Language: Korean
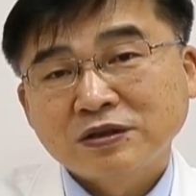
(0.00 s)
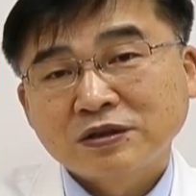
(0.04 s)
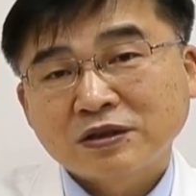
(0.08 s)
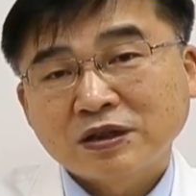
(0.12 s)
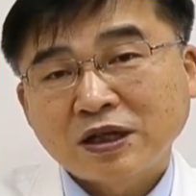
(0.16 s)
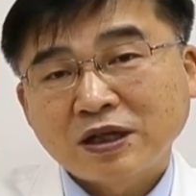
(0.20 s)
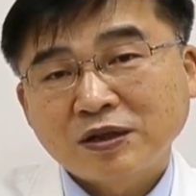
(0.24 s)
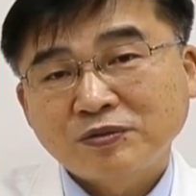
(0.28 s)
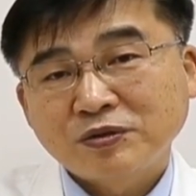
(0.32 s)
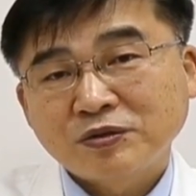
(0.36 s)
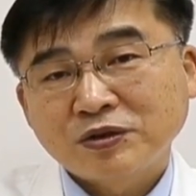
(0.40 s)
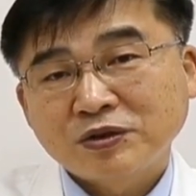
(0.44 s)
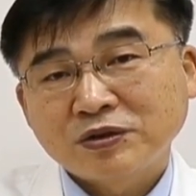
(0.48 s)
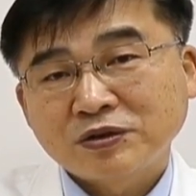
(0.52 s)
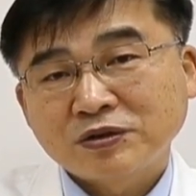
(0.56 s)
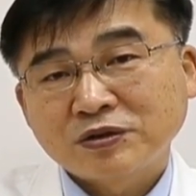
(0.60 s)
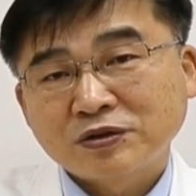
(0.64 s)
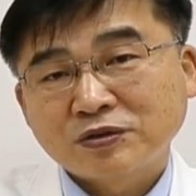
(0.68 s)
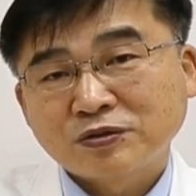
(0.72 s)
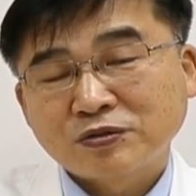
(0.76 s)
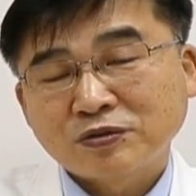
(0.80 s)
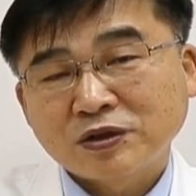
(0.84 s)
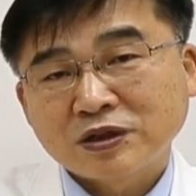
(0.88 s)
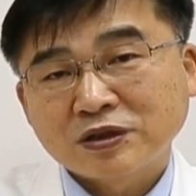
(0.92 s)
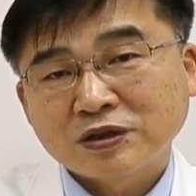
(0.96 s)

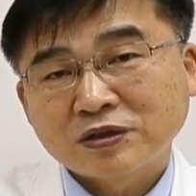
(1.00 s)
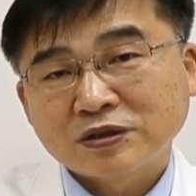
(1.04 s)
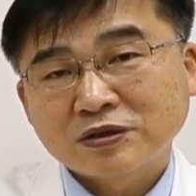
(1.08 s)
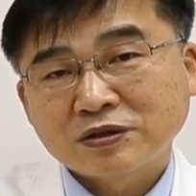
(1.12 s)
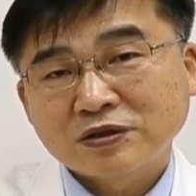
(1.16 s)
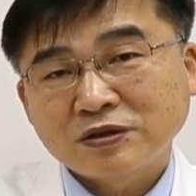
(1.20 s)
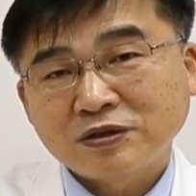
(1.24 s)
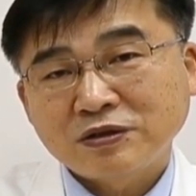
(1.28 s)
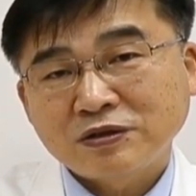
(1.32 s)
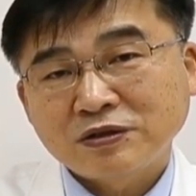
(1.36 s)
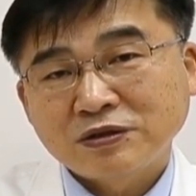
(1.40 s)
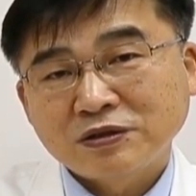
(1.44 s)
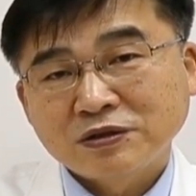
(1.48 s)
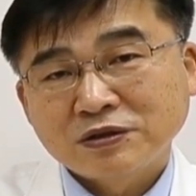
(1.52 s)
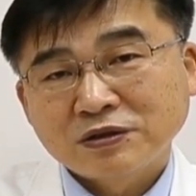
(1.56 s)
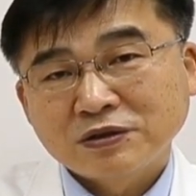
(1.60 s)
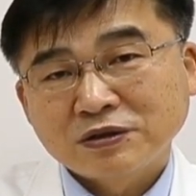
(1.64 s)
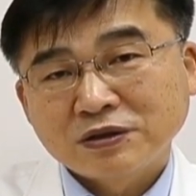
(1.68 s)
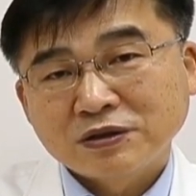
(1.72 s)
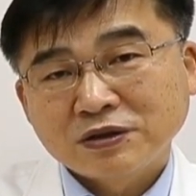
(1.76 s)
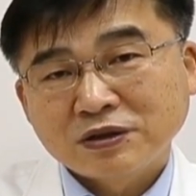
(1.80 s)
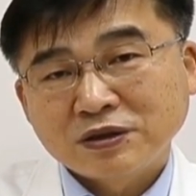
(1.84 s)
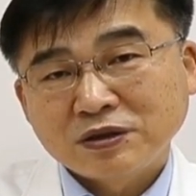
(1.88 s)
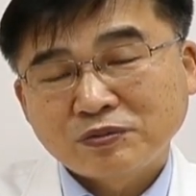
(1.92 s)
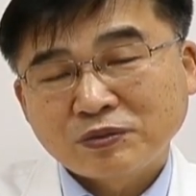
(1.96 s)
대변을 통해서
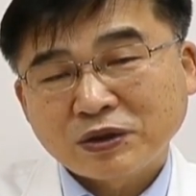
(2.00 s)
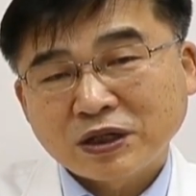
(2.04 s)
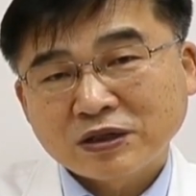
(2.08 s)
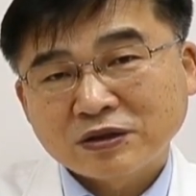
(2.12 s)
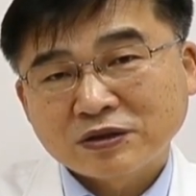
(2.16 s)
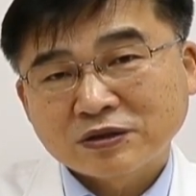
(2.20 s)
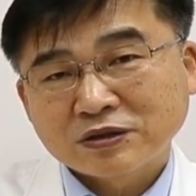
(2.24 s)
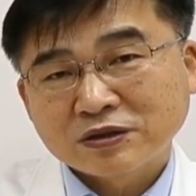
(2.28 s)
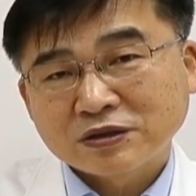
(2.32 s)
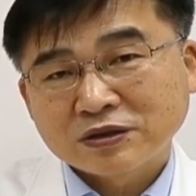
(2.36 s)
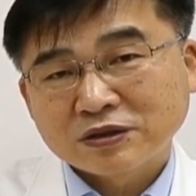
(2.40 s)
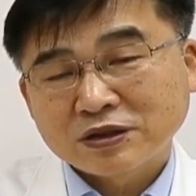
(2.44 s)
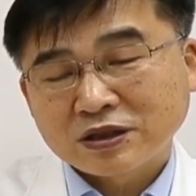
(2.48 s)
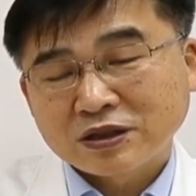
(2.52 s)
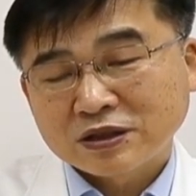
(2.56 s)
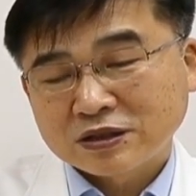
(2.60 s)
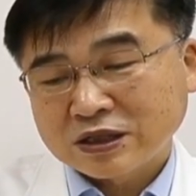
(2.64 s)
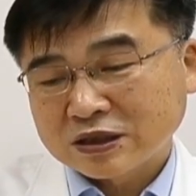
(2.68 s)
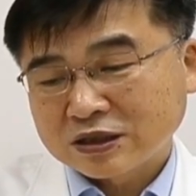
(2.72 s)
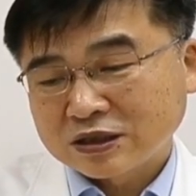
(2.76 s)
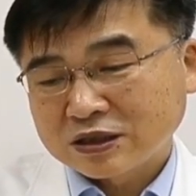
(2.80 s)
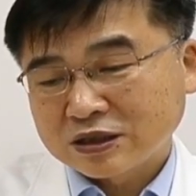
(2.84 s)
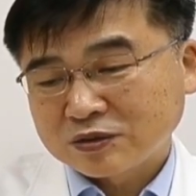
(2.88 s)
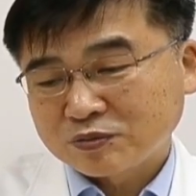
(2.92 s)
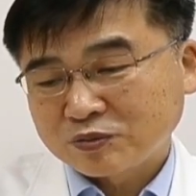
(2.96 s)
이 바이러스가
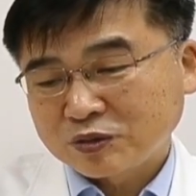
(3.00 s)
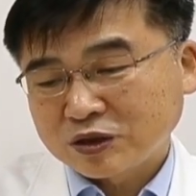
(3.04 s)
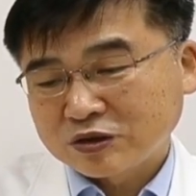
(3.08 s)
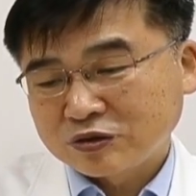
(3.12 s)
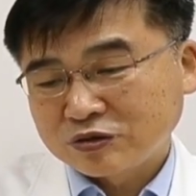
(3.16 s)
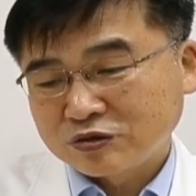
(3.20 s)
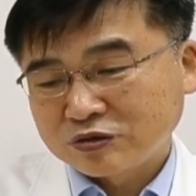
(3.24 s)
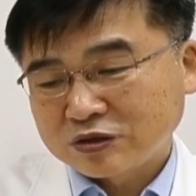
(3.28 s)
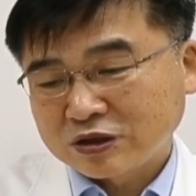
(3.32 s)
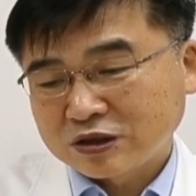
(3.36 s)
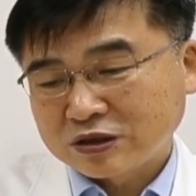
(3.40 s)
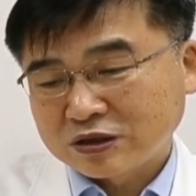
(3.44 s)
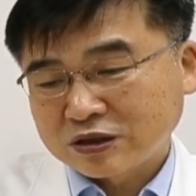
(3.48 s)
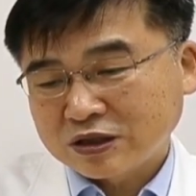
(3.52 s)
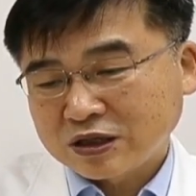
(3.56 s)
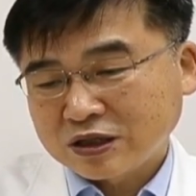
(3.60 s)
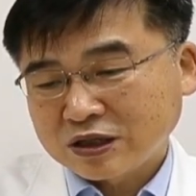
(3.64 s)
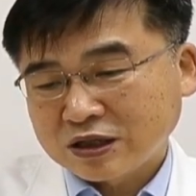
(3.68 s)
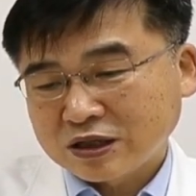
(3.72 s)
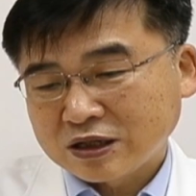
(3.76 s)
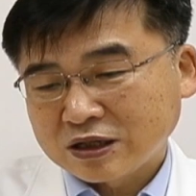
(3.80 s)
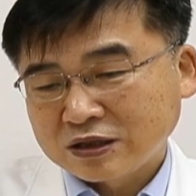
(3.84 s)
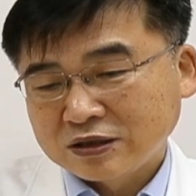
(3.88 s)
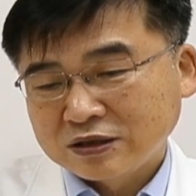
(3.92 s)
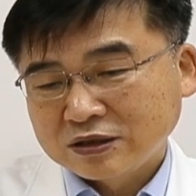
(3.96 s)
장기간 배출된다.